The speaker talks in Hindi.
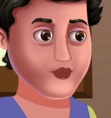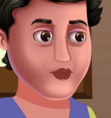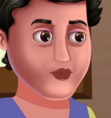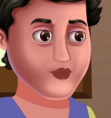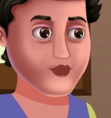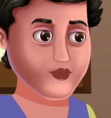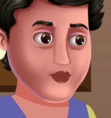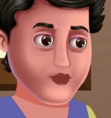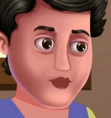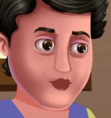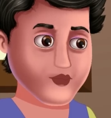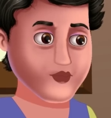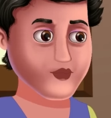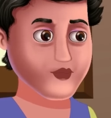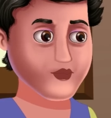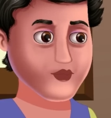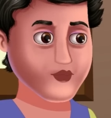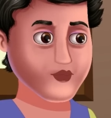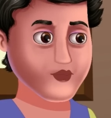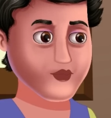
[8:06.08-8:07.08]
उन लोगों
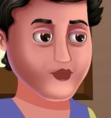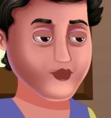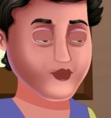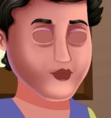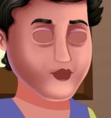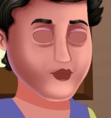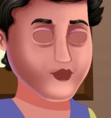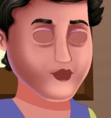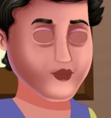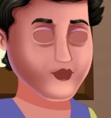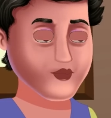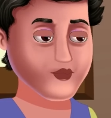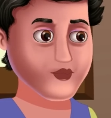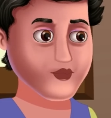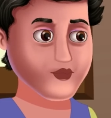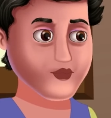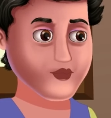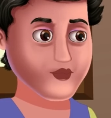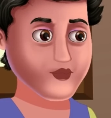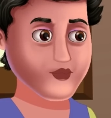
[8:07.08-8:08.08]
के पछतावा के
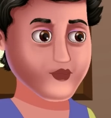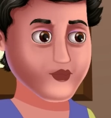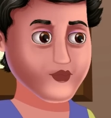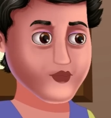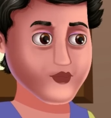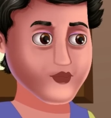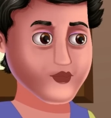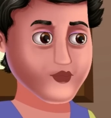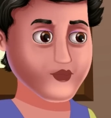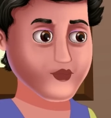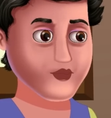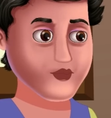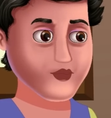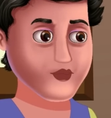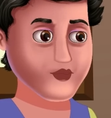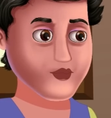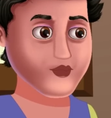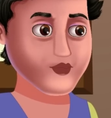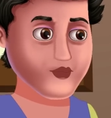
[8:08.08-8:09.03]
आंसू देखकर